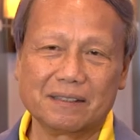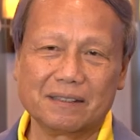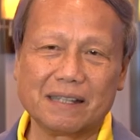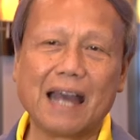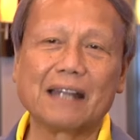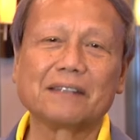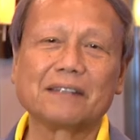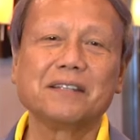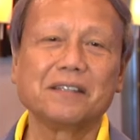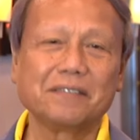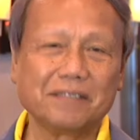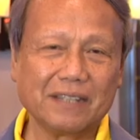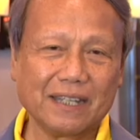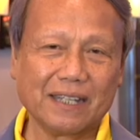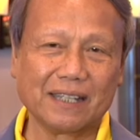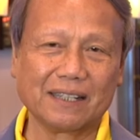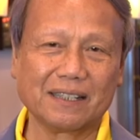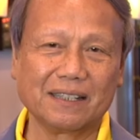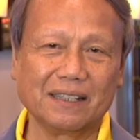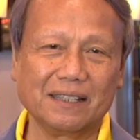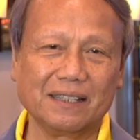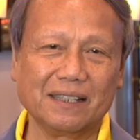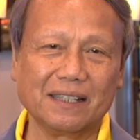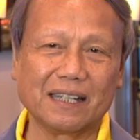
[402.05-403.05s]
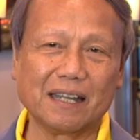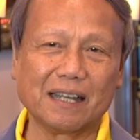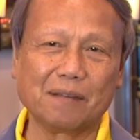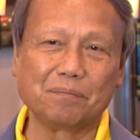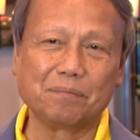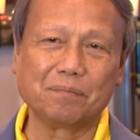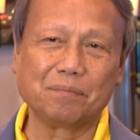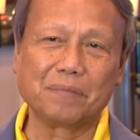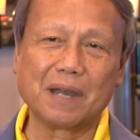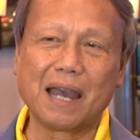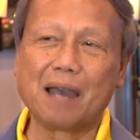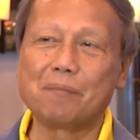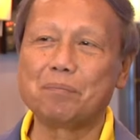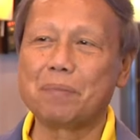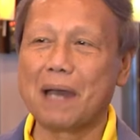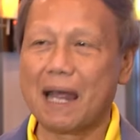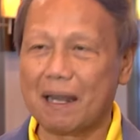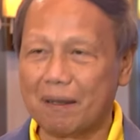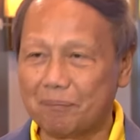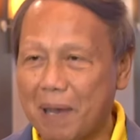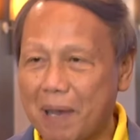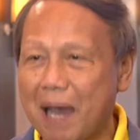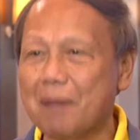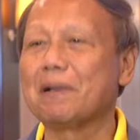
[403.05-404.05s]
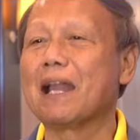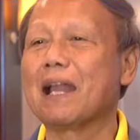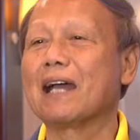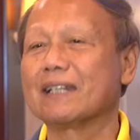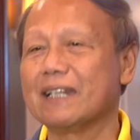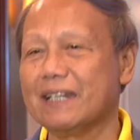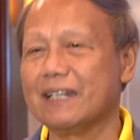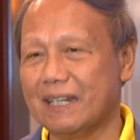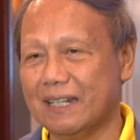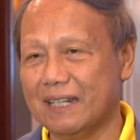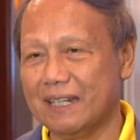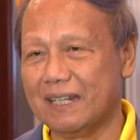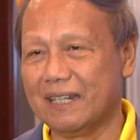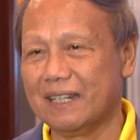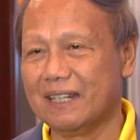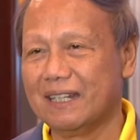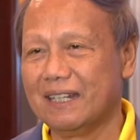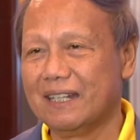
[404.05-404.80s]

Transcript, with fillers: สร้างชื่อเสียงนะครับภาพภาพลักษณ์ที่ดี